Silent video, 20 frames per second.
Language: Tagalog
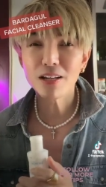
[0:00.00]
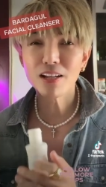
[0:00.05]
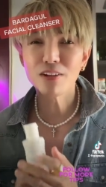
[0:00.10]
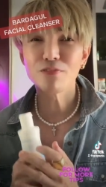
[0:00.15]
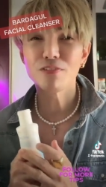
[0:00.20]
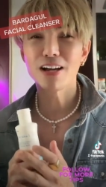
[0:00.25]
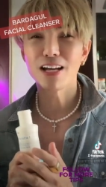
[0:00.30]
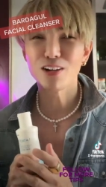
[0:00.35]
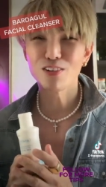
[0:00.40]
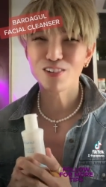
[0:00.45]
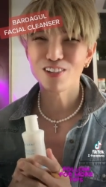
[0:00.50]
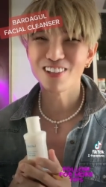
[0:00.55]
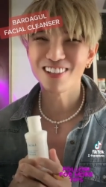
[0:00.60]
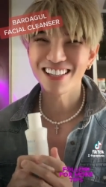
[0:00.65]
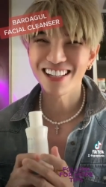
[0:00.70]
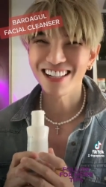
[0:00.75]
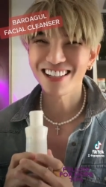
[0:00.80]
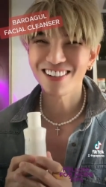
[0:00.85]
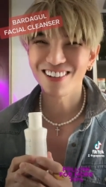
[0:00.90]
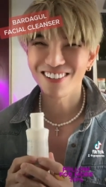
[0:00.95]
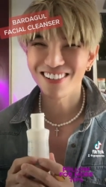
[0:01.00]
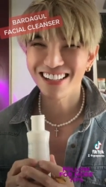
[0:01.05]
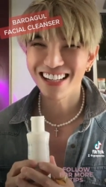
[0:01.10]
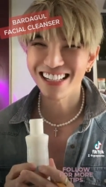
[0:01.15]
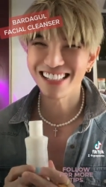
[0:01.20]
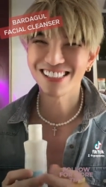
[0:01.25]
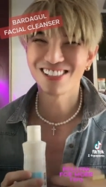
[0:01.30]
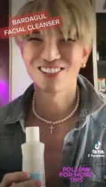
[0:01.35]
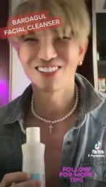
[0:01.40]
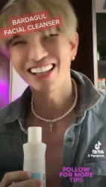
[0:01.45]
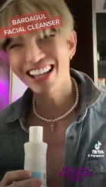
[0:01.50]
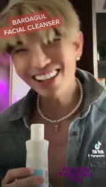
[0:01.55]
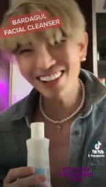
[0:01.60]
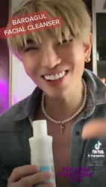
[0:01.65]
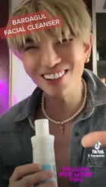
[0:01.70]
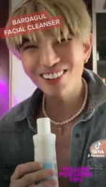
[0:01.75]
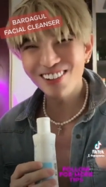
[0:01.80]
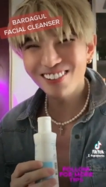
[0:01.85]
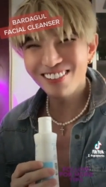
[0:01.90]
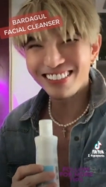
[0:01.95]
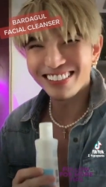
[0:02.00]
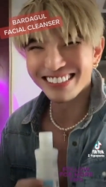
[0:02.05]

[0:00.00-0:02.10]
and follow nyo na rin ako guys. So thank you!